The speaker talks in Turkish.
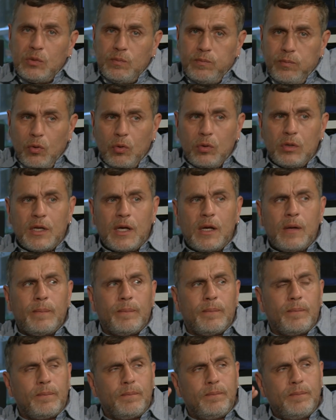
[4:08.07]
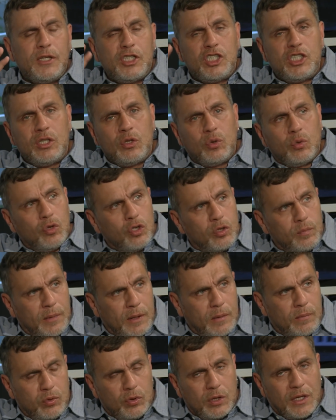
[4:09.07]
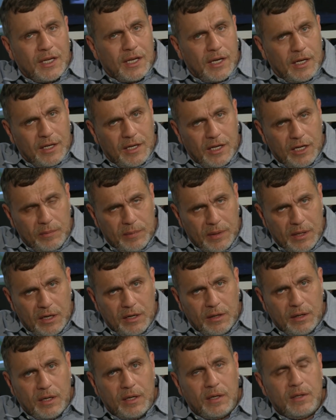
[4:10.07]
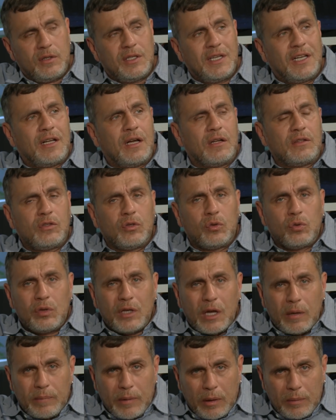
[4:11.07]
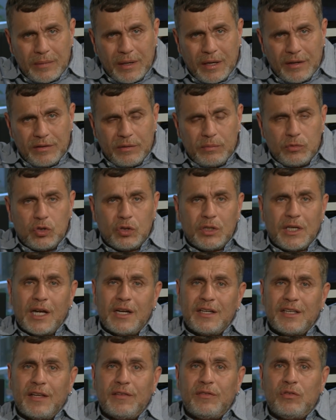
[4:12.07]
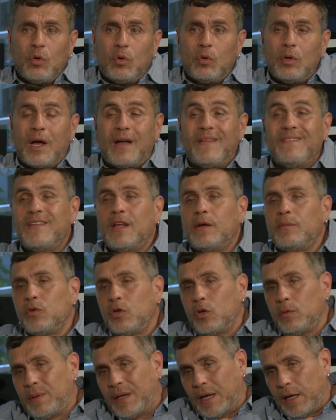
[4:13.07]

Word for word: Burada bir şey de unutmayın burada gene kelimeleri dikkatli kullanmam lazım. Çünkü herkes doğru anlamıyor evet, bile.